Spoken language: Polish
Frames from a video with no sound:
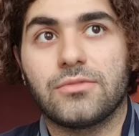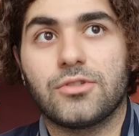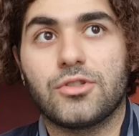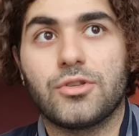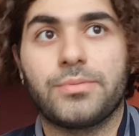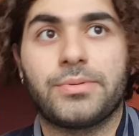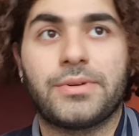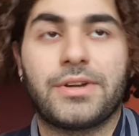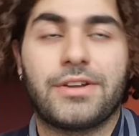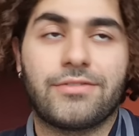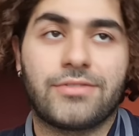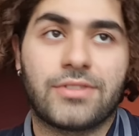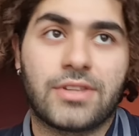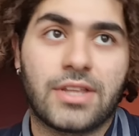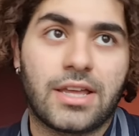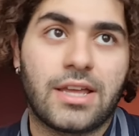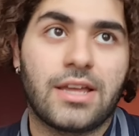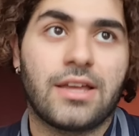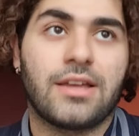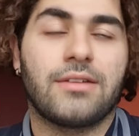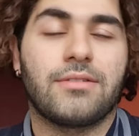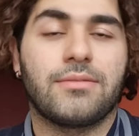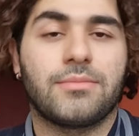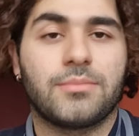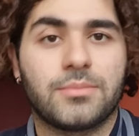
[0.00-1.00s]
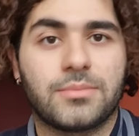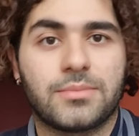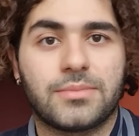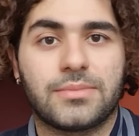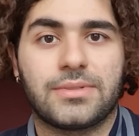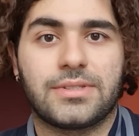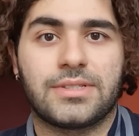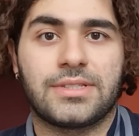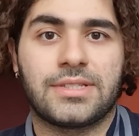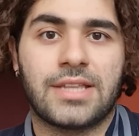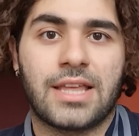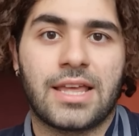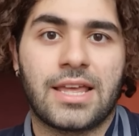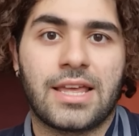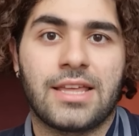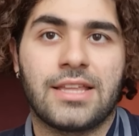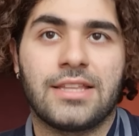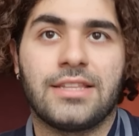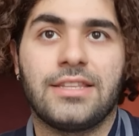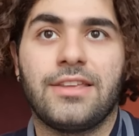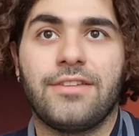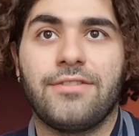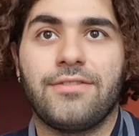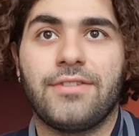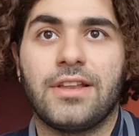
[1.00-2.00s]
co prawda
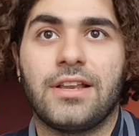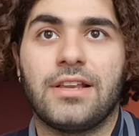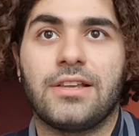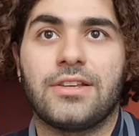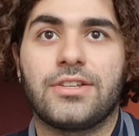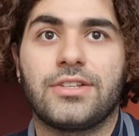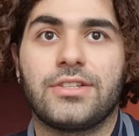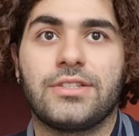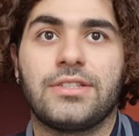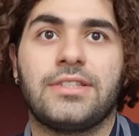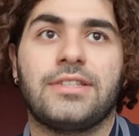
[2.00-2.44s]
za, niewiel,